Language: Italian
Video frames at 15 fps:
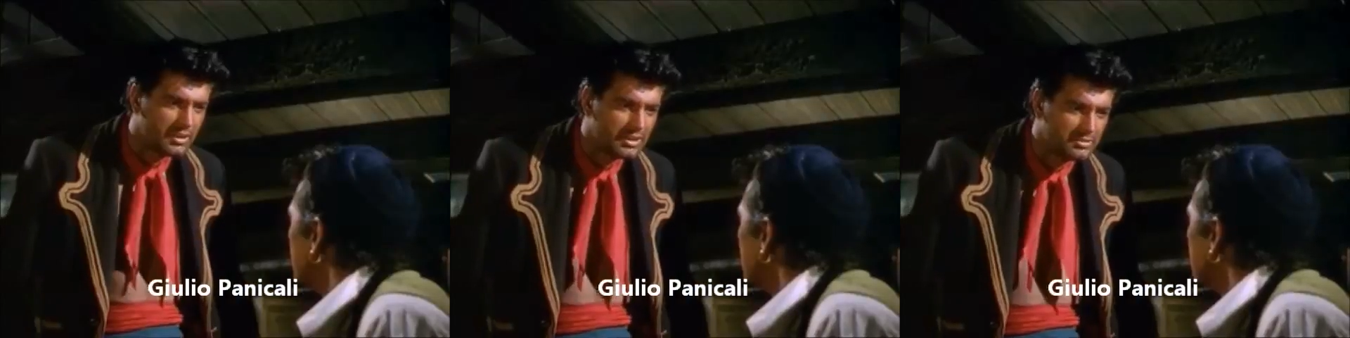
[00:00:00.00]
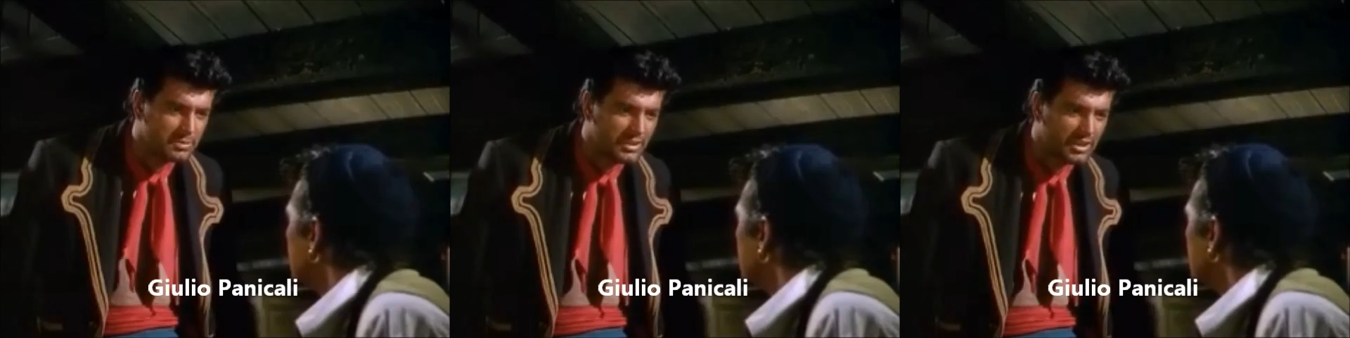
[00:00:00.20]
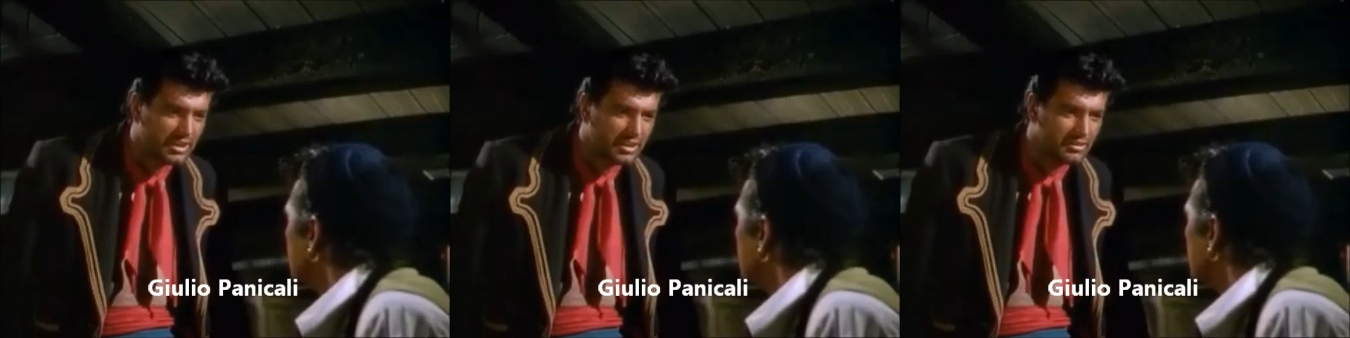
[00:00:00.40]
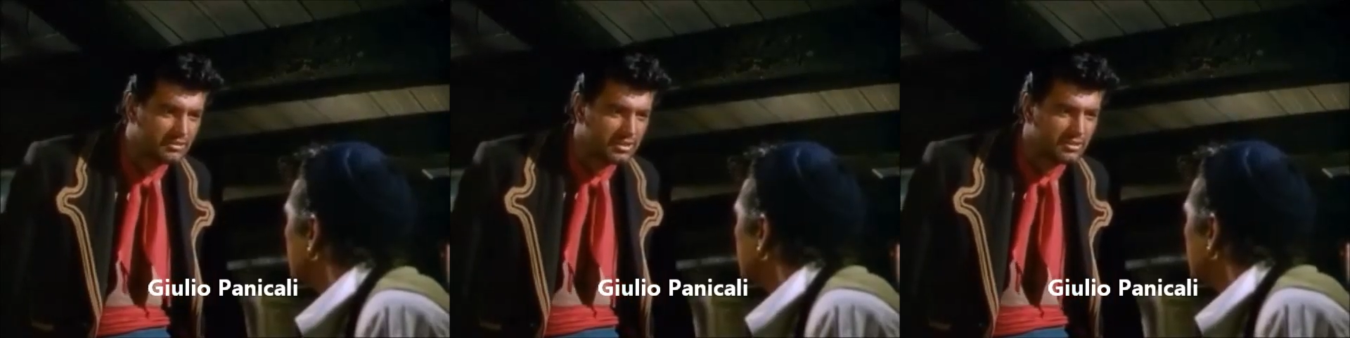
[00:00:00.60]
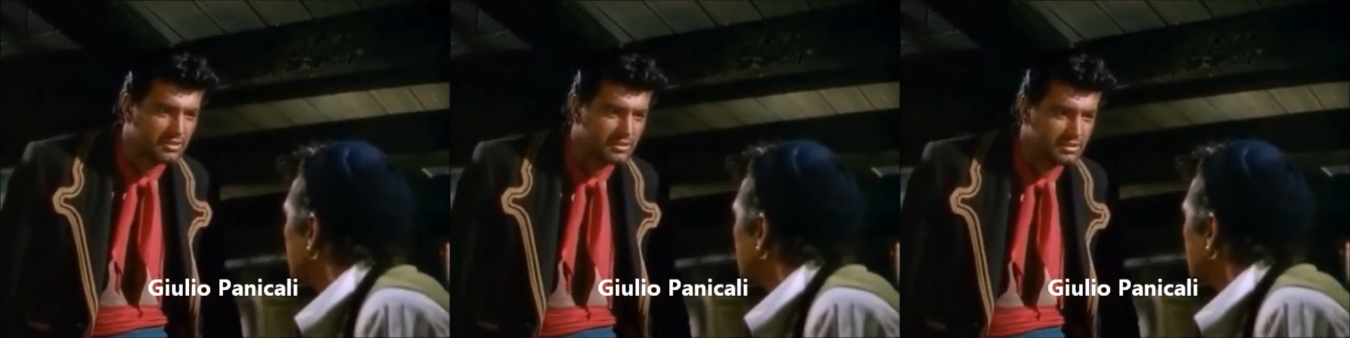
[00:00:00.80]
o no? Sì, ma gli
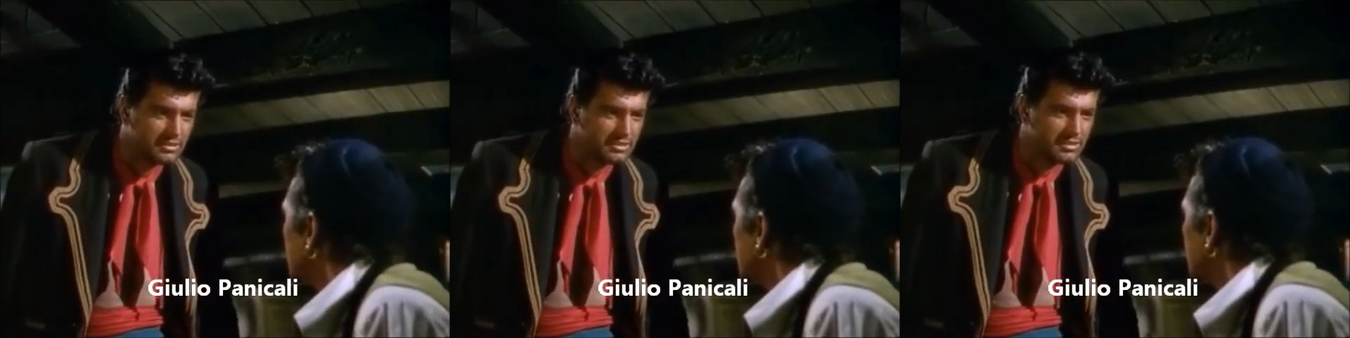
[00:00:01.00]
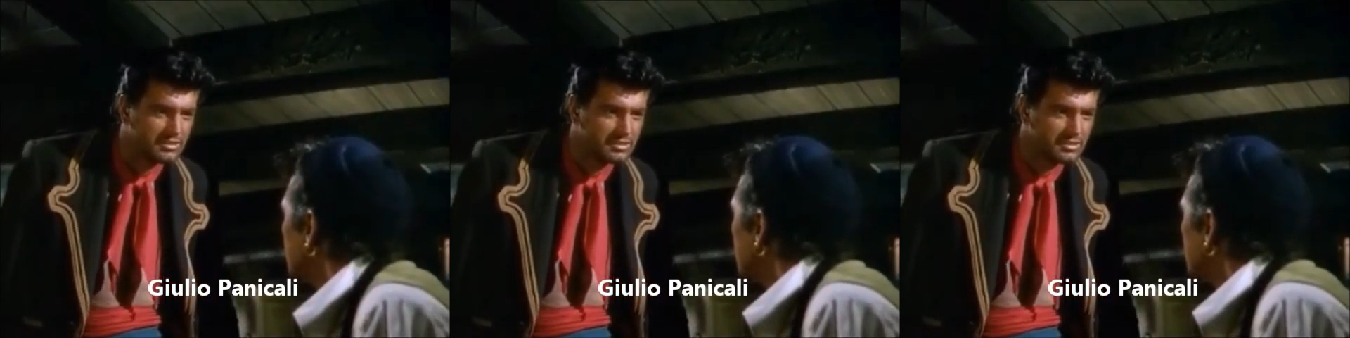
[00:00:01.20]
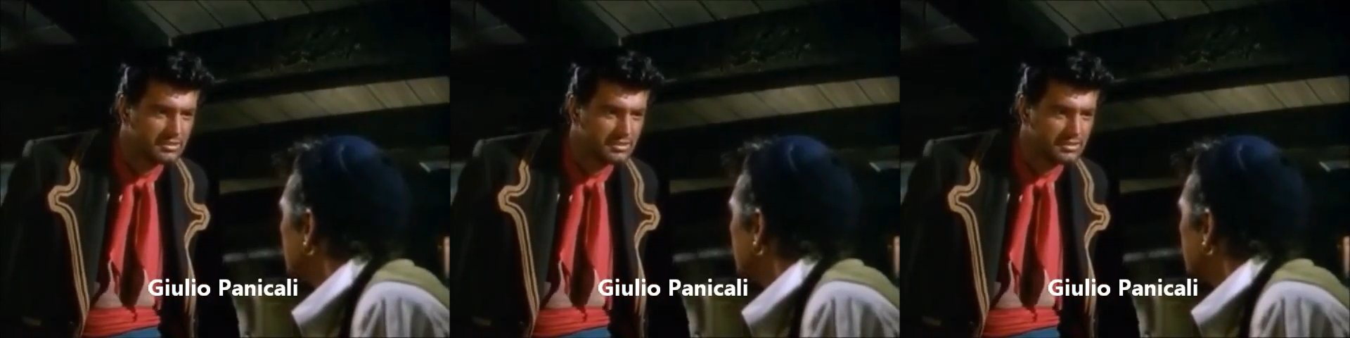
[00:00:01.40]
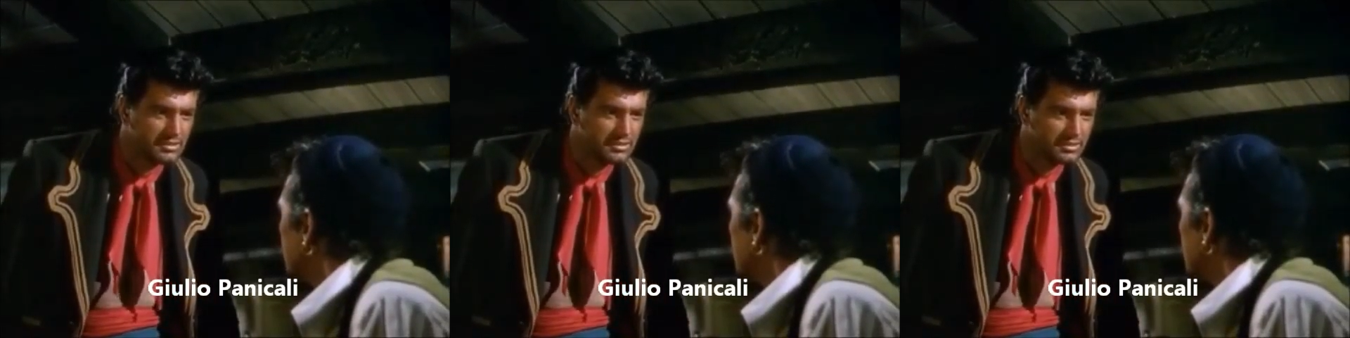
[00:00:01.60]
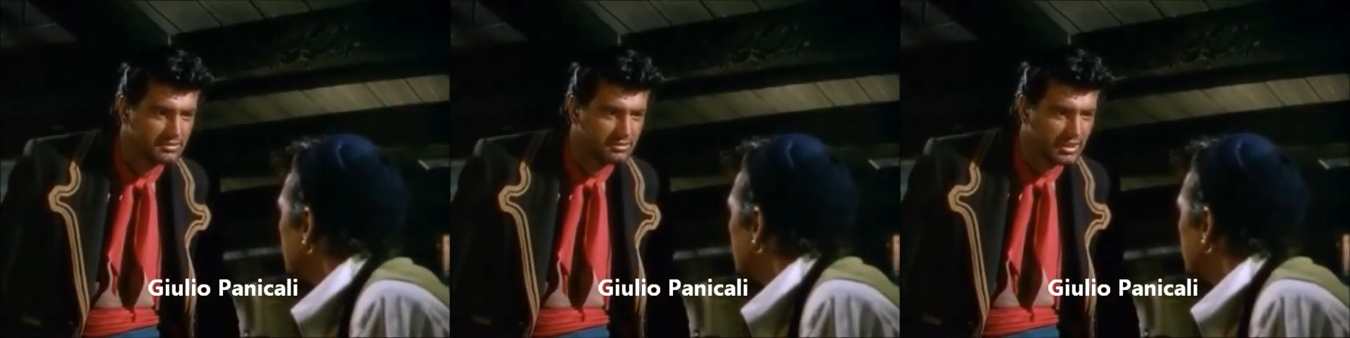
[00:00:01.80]
ordini li do io.
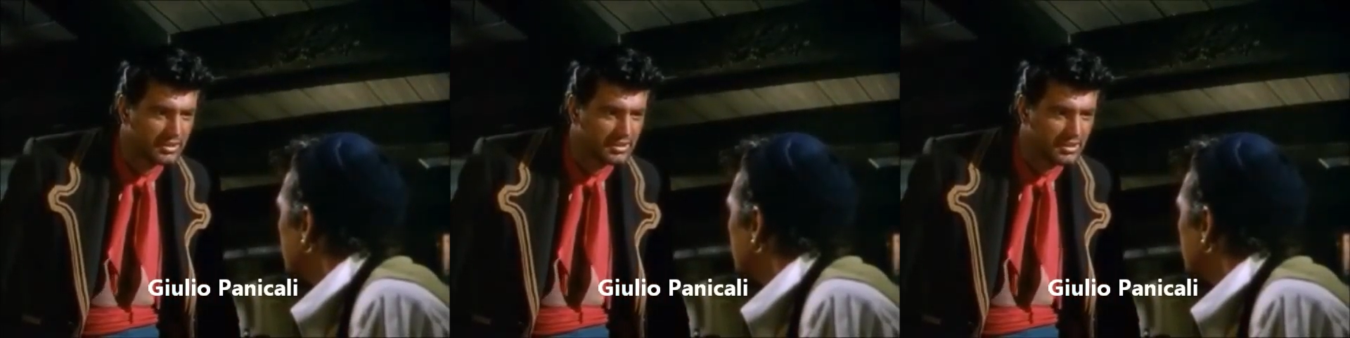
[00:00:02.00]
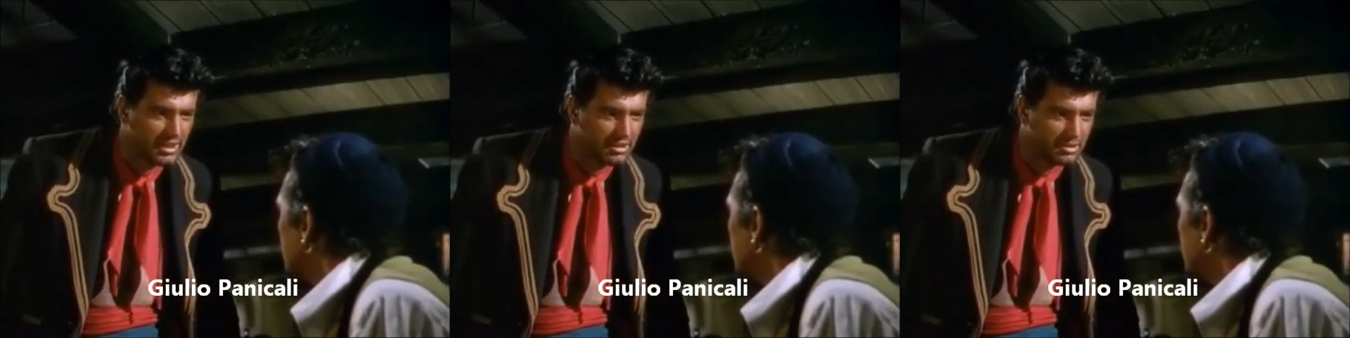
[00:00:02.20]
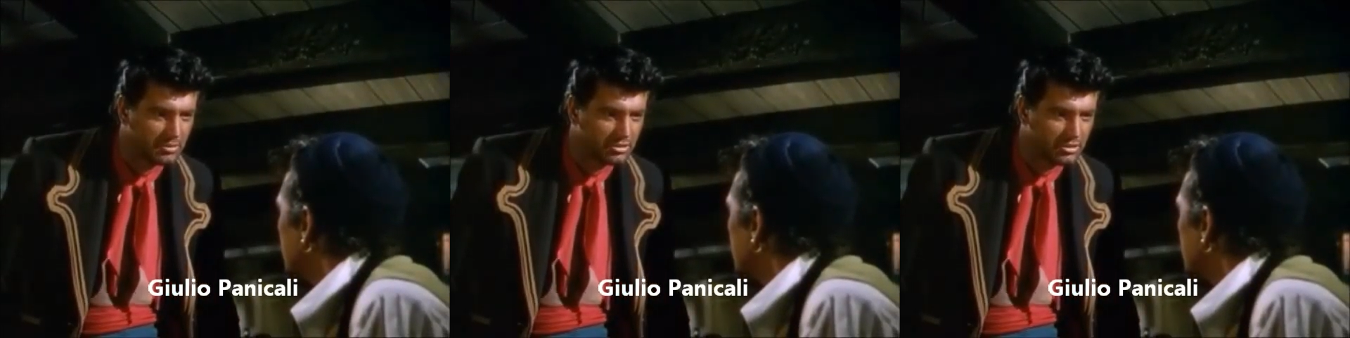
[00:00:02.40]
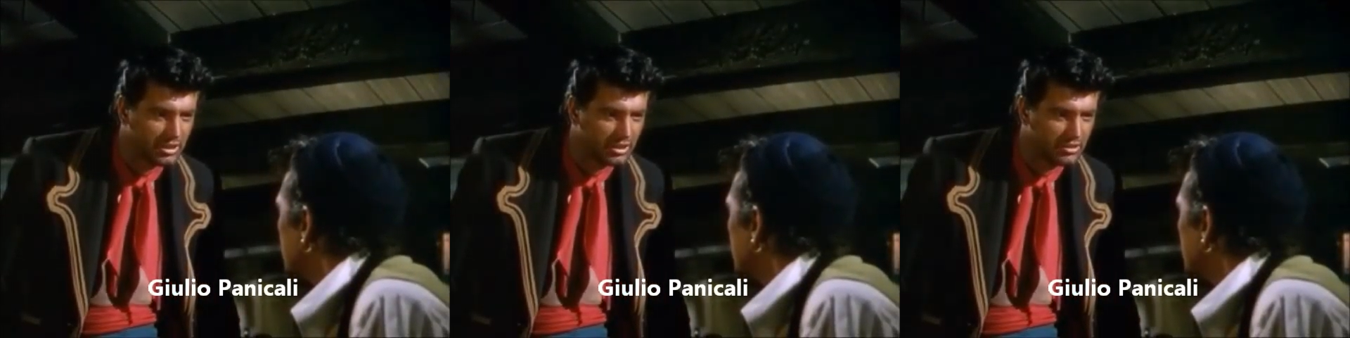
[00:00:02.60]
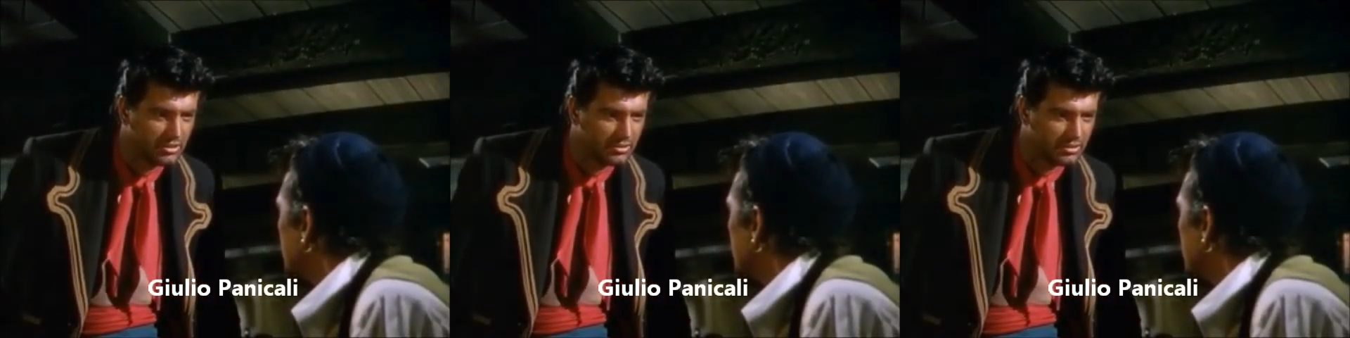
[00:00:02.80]
E devo
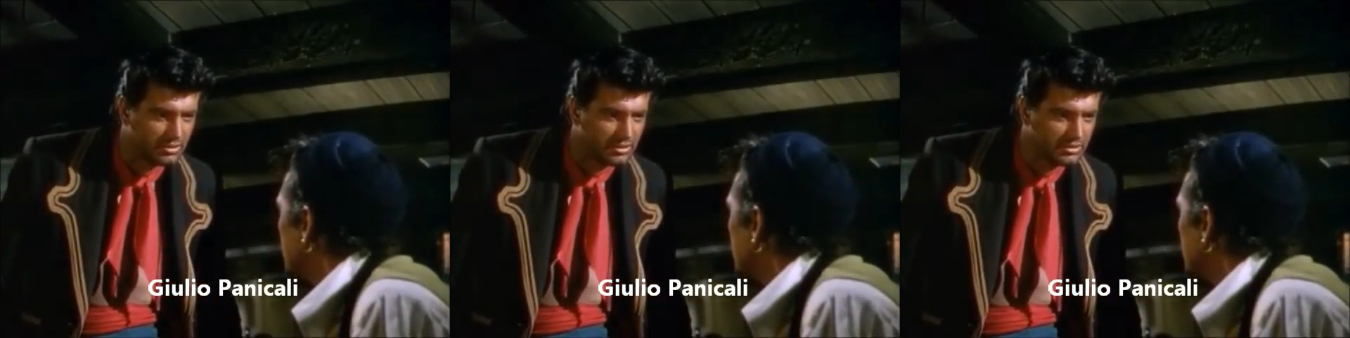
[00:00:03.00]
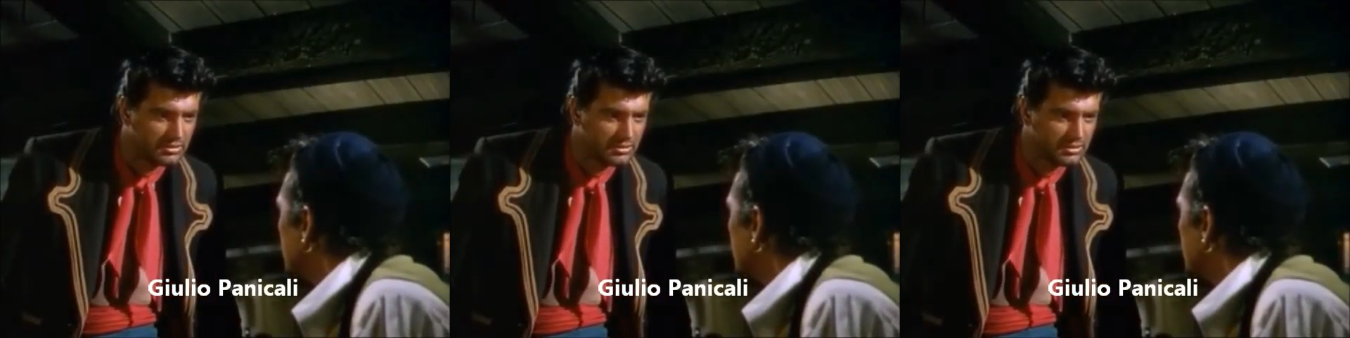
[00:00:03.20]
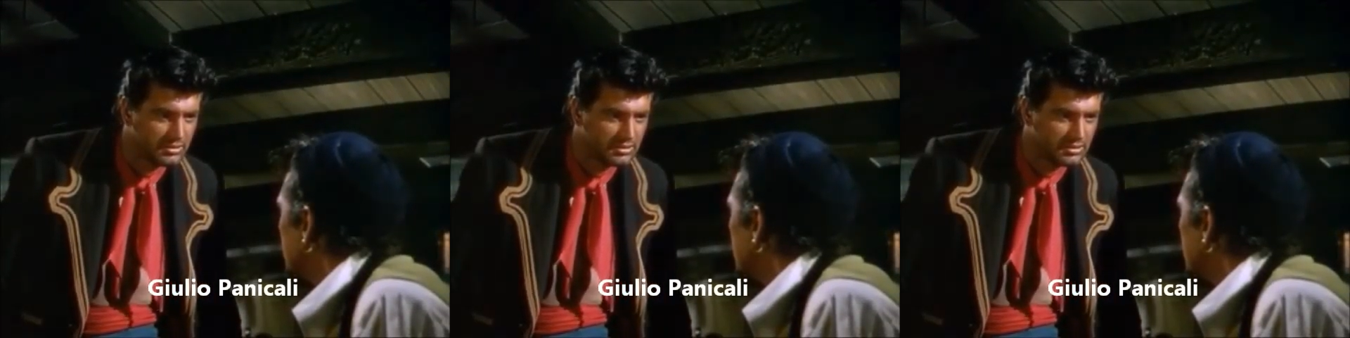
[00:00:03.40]
andare solo.